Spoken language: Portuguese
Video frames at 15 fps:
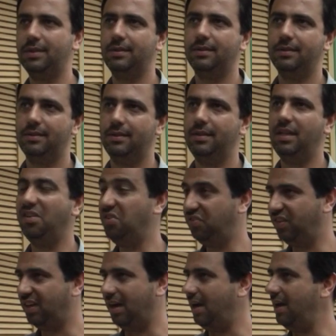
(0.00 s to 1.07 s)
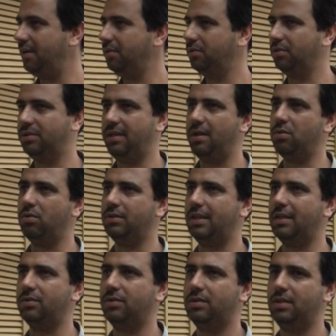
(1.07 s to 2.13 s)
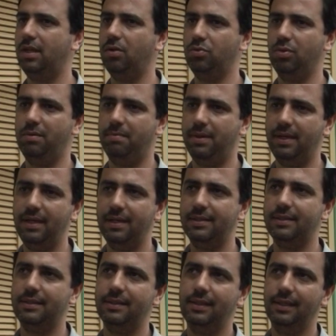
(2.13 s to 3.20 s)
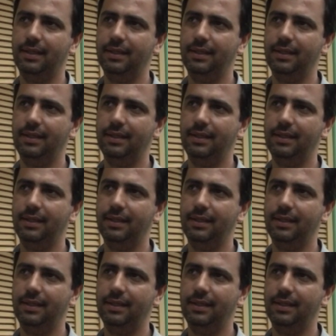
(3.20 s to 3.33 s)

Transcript: se identificaram, trouxeram um contrato social de uma empresa,